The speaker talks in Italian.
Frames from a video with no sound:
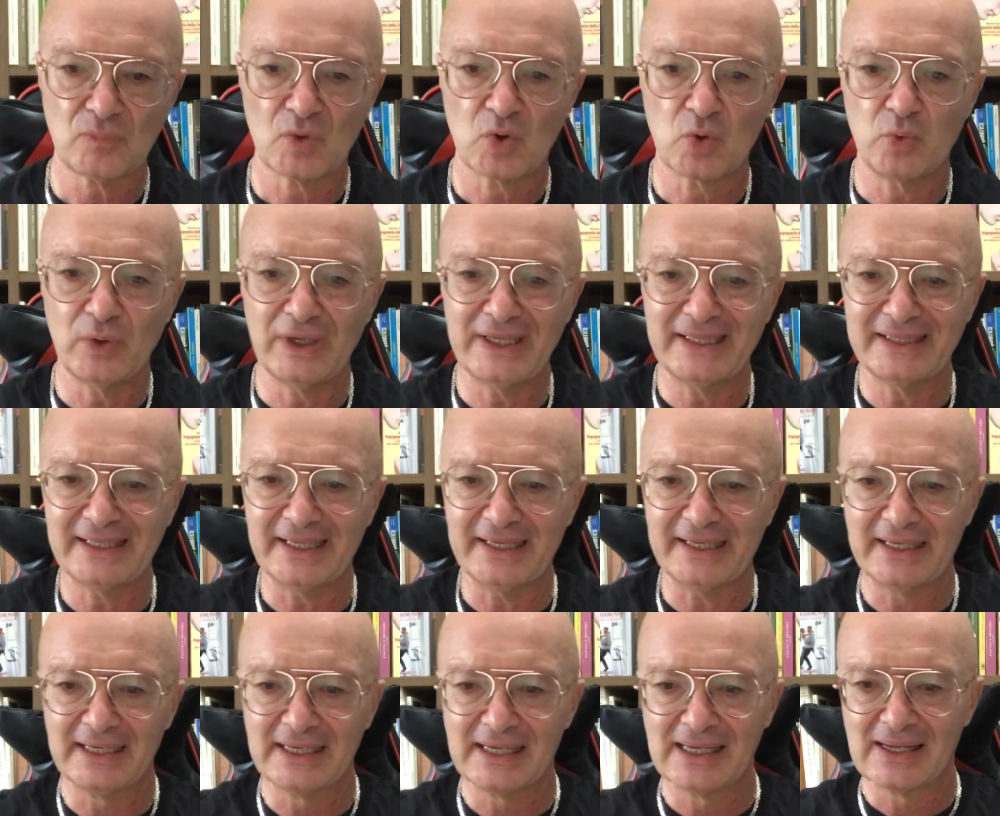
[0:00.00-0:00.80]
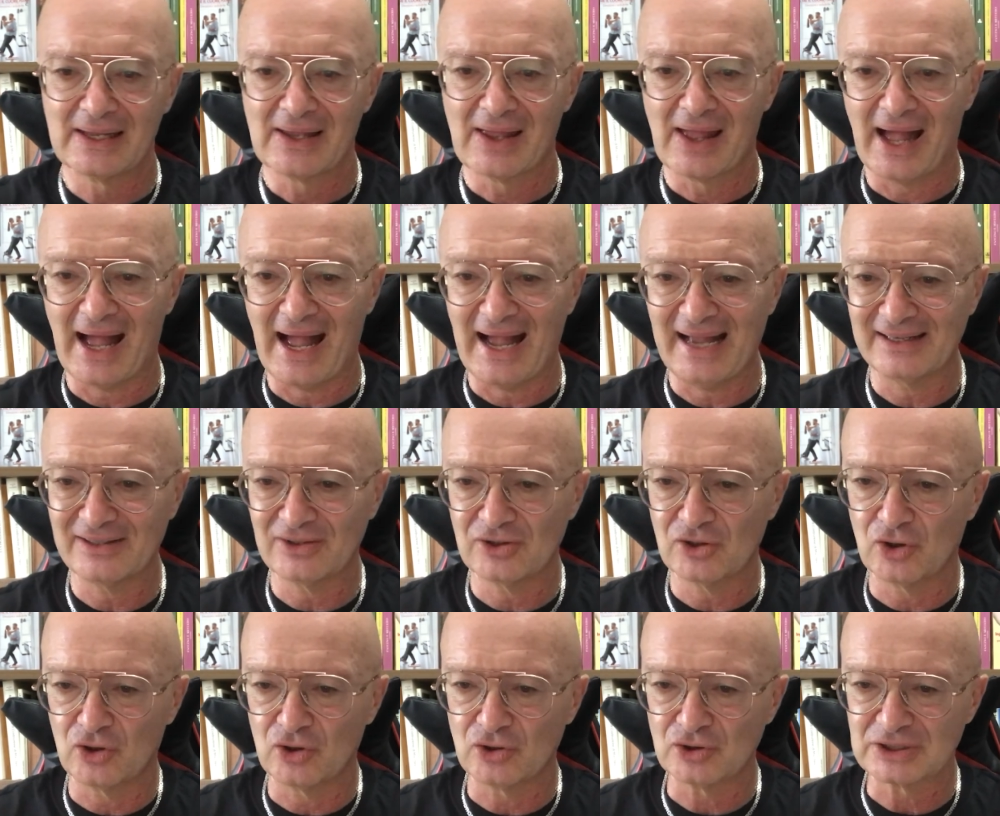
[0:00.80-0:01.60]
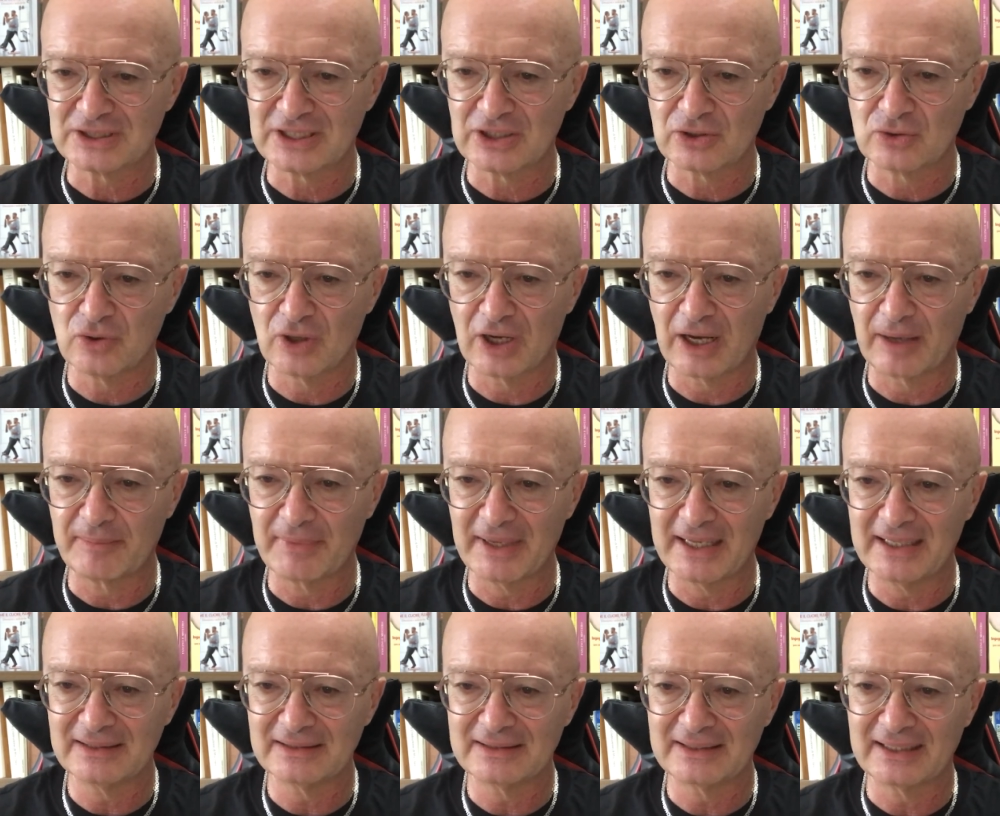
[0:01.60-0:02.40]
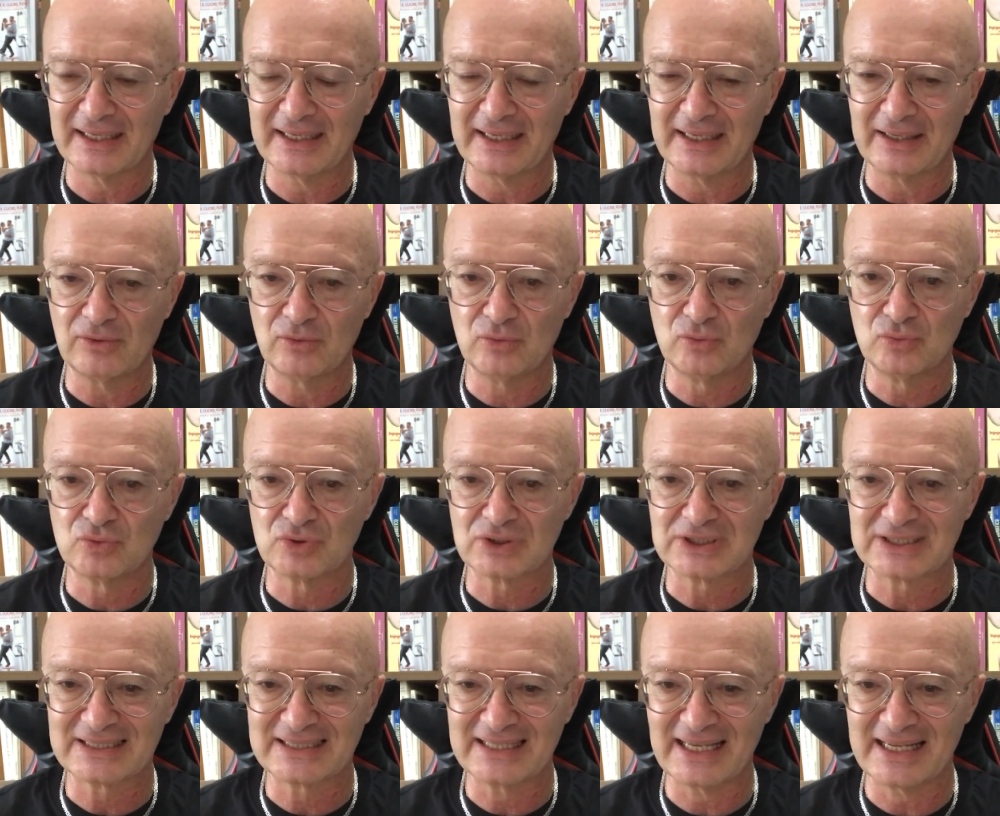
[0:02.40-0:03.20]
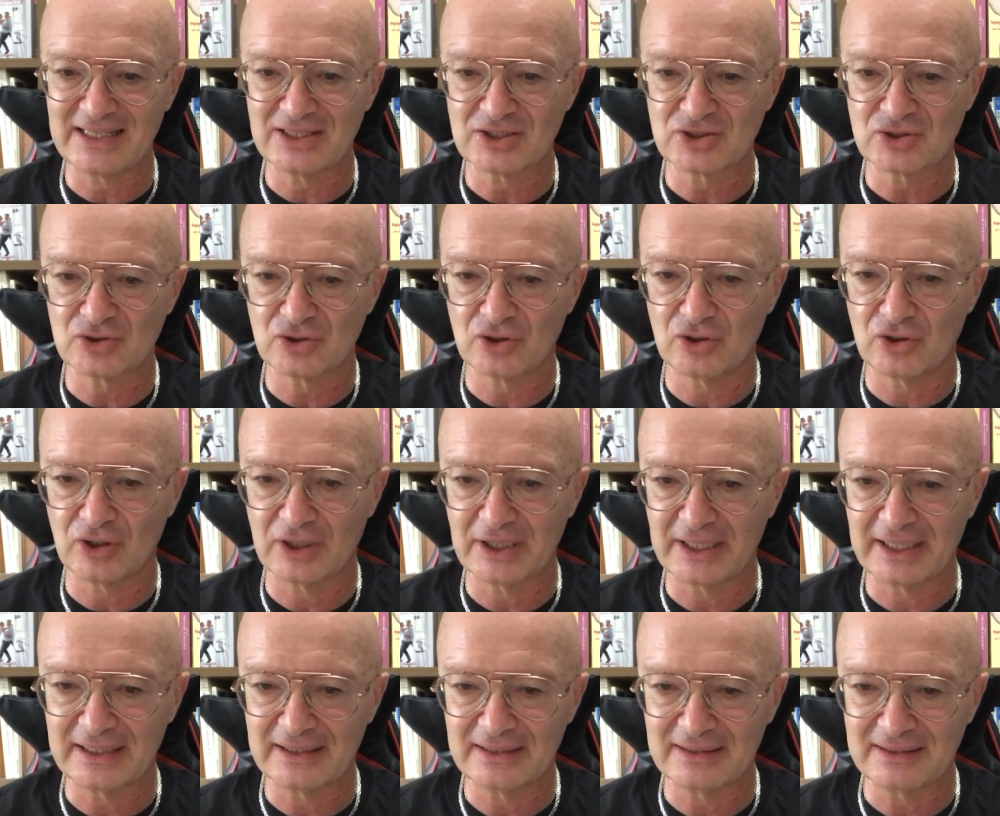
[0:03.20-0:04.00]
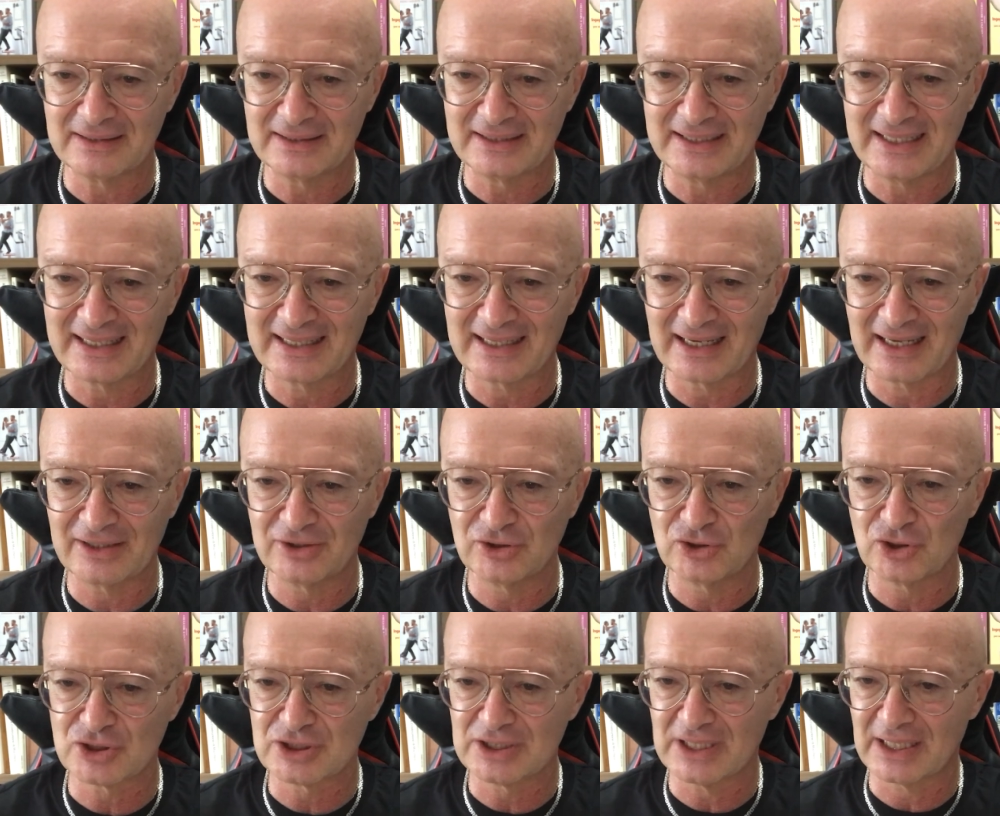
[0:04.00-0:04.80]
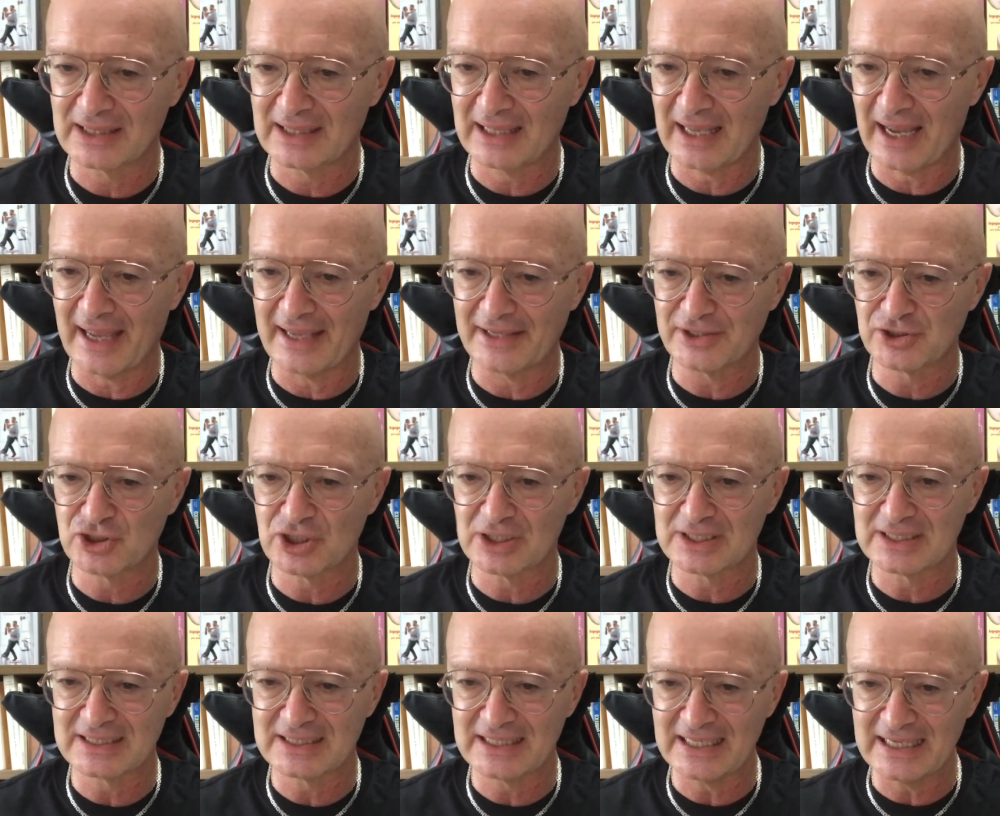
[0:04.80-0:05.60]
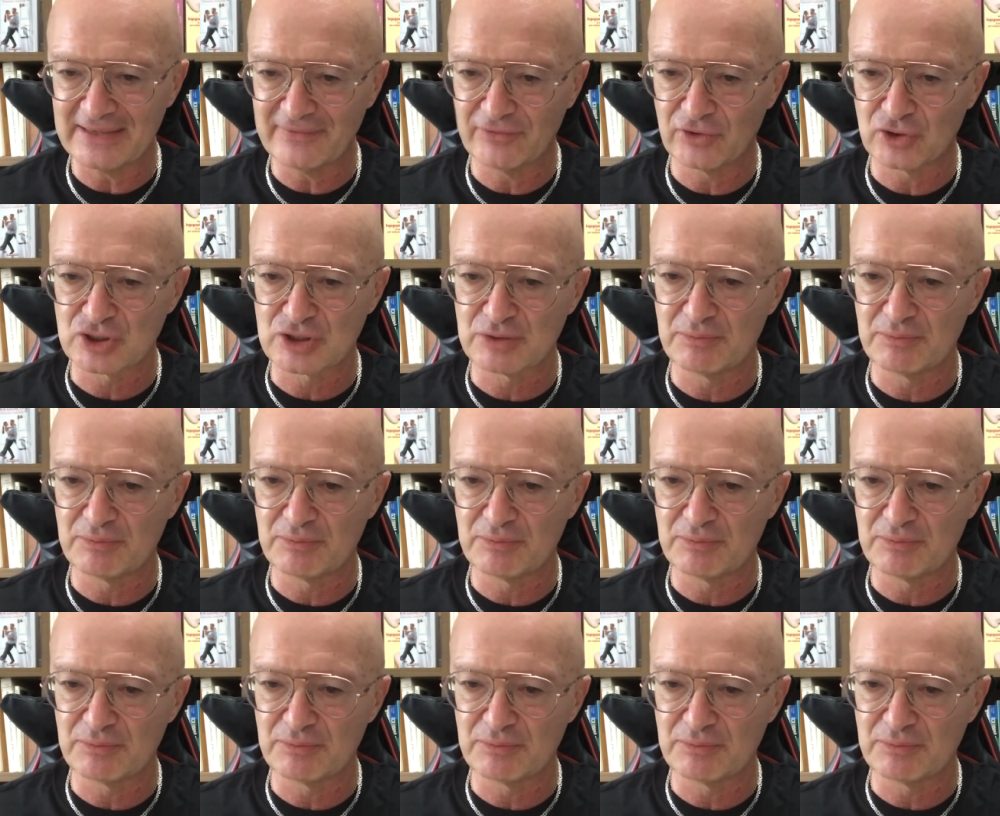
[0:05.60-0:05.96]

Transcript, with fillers: Quindi hanno sicuramente un senso di grandiosità eccessivo,